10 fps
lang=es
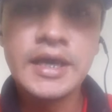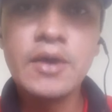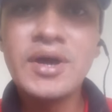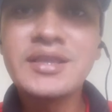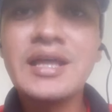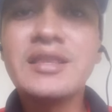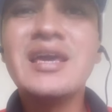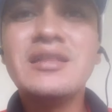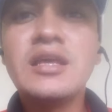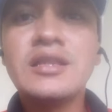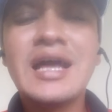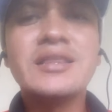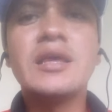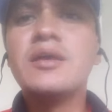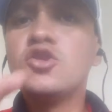Es bastante
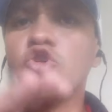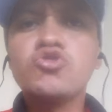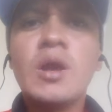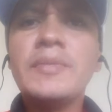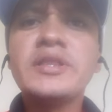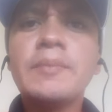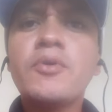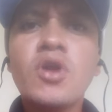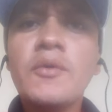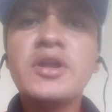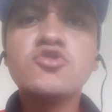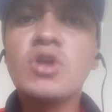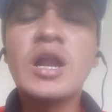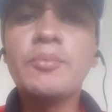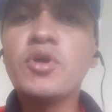indignante, no solamente por la
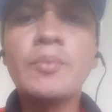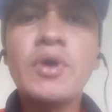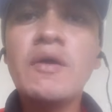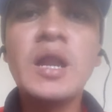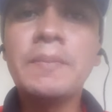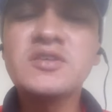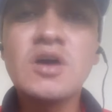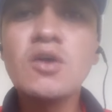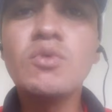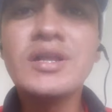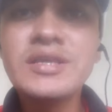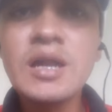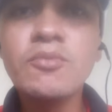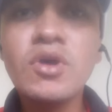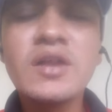venezolana, porque puede haberle pasado a
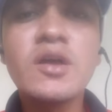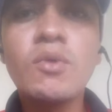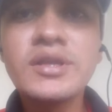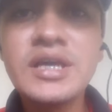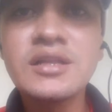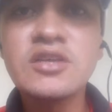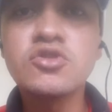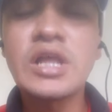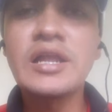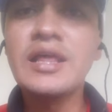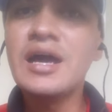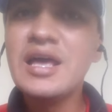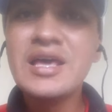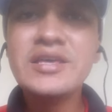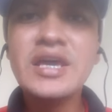cualquier mujer de cualquier nacionalidad
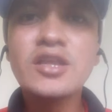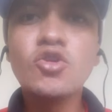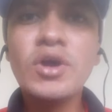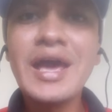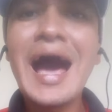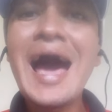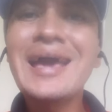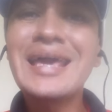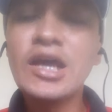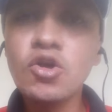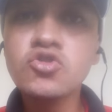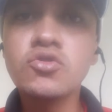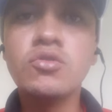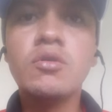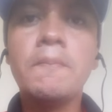y esto es
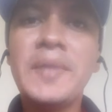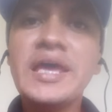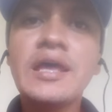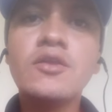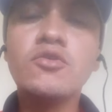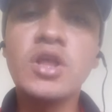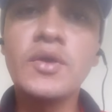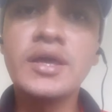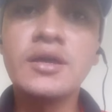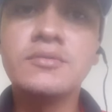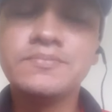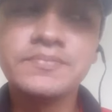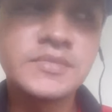asqueroso, venga de donde venga.